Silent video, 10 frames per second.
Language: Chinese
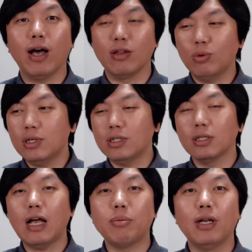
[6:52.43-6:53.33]
很多那车
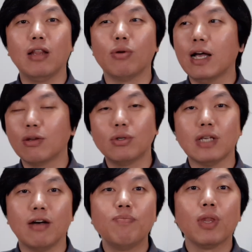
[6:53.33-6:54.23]
大批量的我看都是
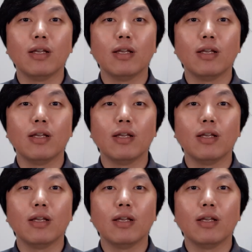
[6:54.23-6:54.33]
在